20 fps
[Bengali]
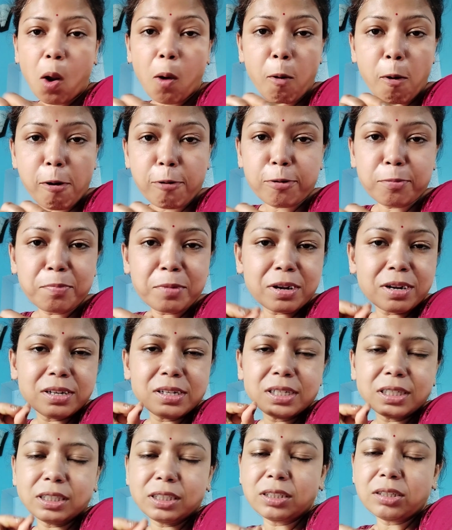
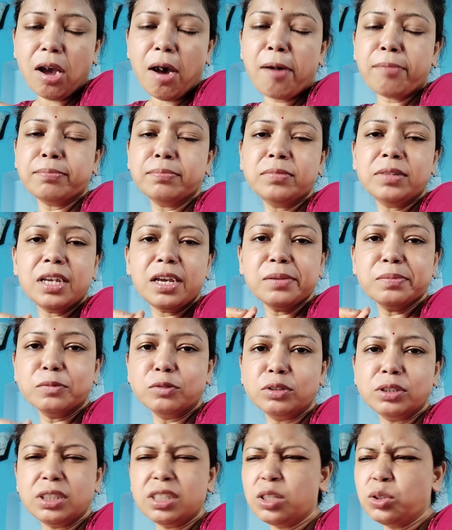গরমকালে এই আম দিয়ে
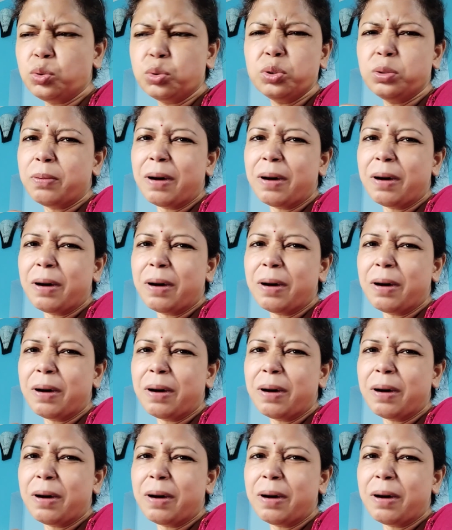মুড়ি দিয়ে দুধ